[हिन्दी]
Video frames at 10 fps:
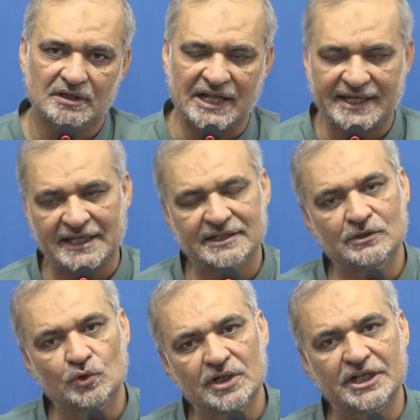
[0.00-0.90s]
लेकिन
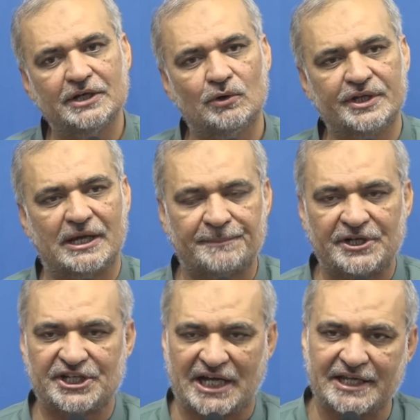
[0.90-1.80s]
नून लीग हो या
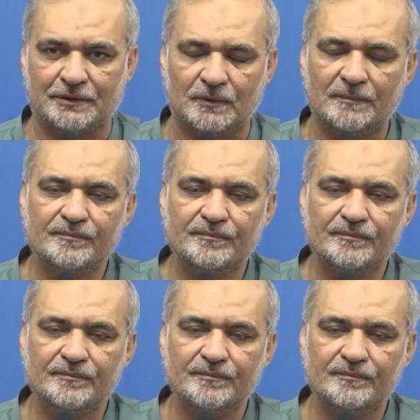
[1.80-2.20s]
पीटीआई हो